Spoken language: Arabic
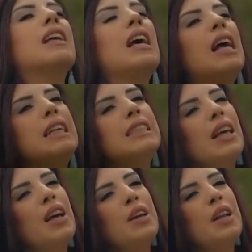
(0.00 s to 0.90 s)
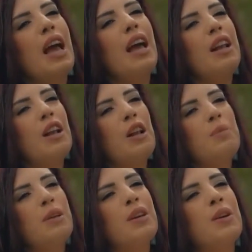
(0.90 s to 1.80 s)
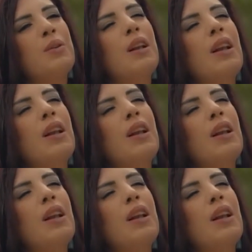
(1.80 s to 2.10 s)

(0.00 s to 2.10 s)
عم بتشتي صراحه انت يعني صورتيها